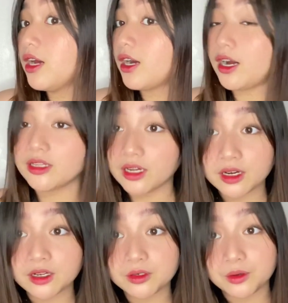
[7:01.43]
kanyang
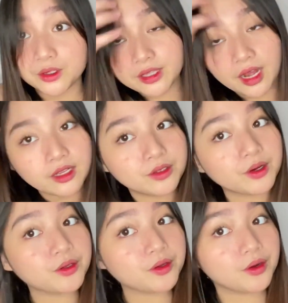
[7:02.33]
resulta. So,
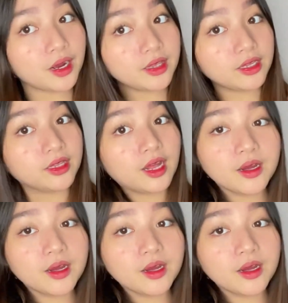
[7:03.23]
ito yung kanina.